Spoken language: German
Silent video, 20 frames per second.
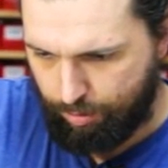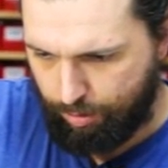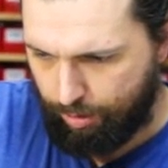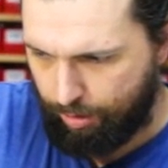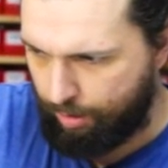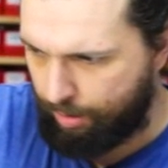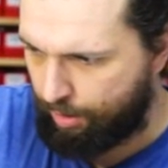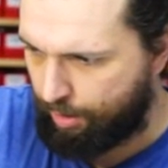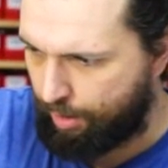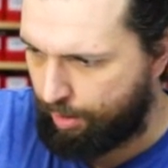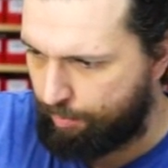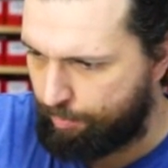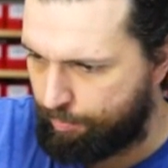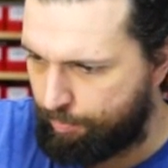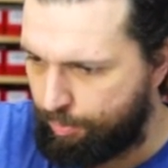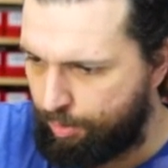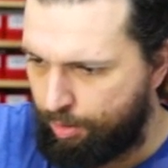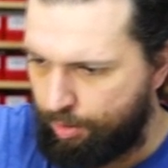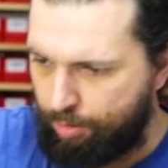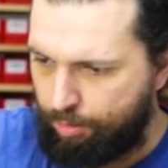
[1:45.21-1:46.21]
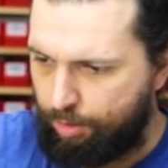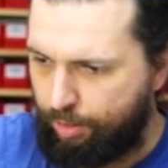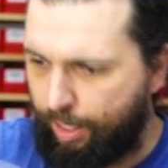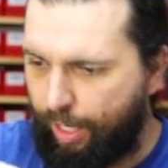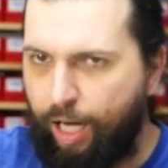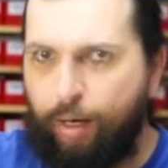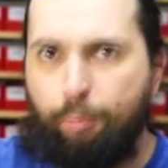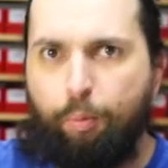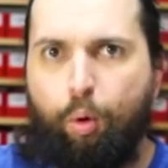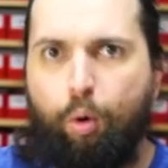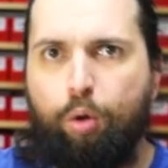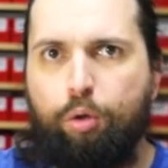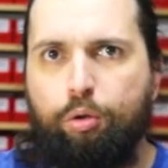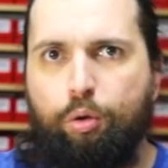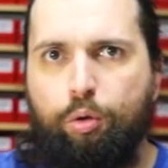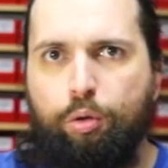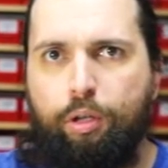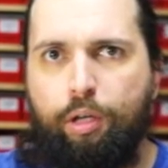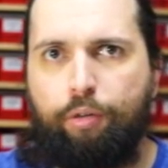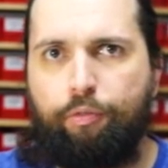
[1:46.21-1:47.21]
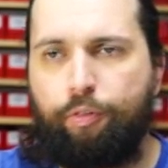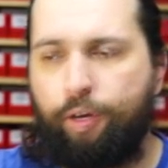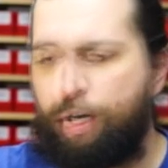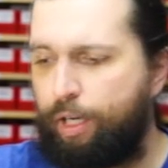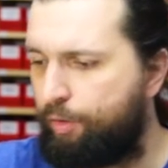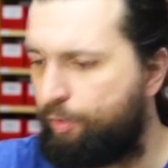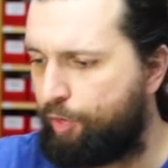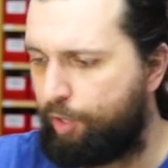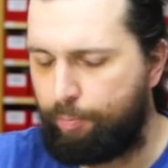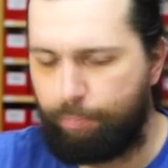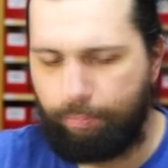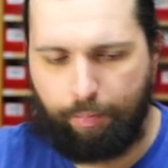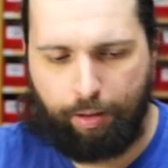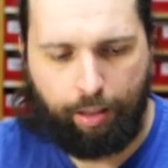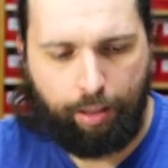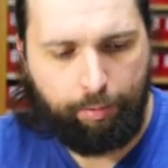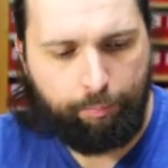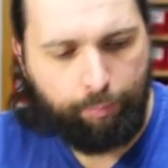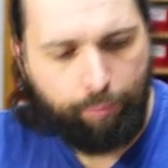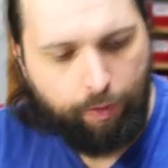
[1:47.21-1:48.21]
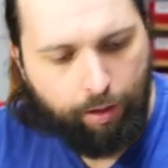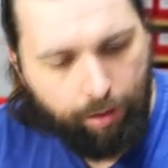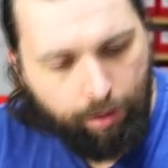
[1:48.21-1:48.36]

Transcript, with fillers: hier am ähm, Arm hoch und runter fahren, sieht man eben.